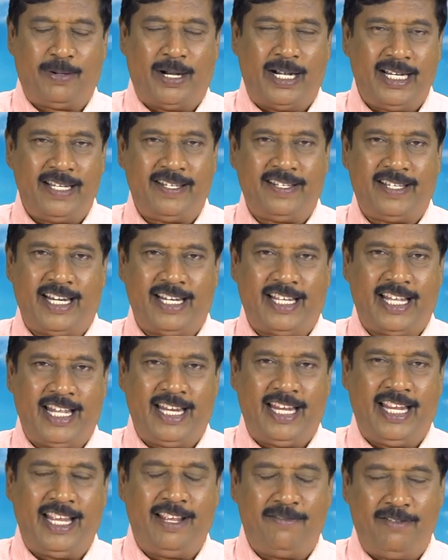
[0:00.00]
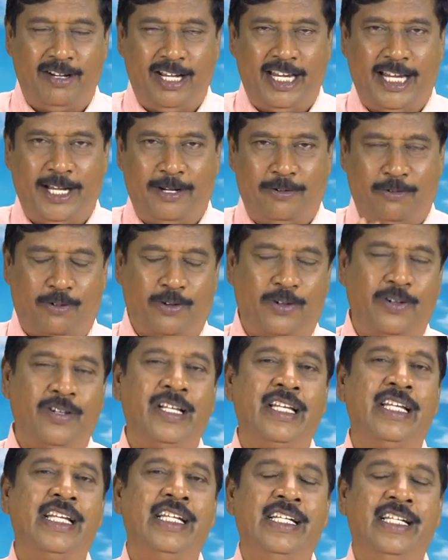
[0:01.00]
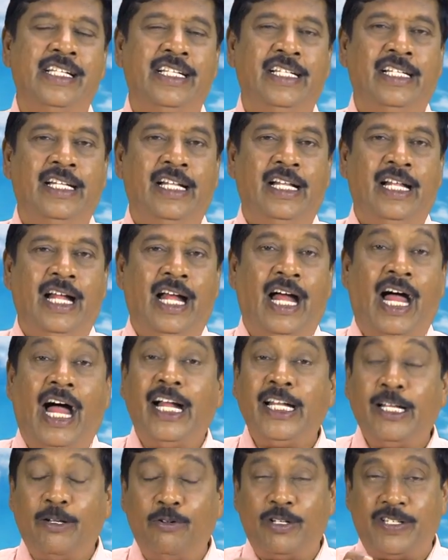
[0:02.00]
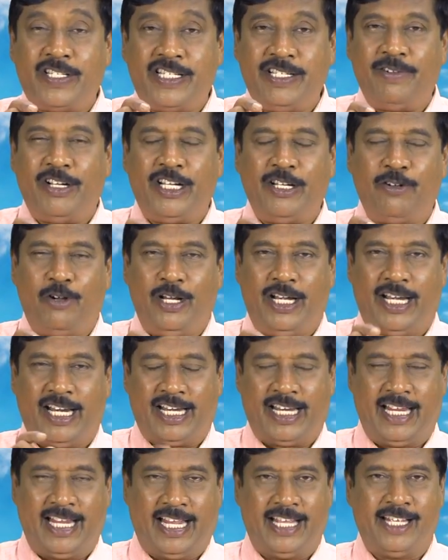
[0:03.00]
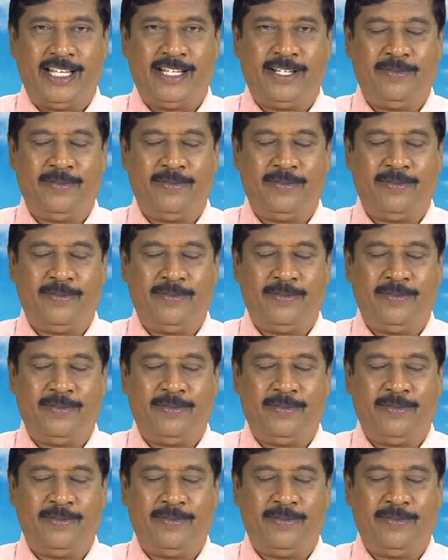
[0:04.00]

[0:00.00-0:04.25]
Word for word: பாண்டிச்சேரிக்கு அருகே வில்லியனூர் அங்கே ஒரு சிவன் கோயில் இருக்குங்க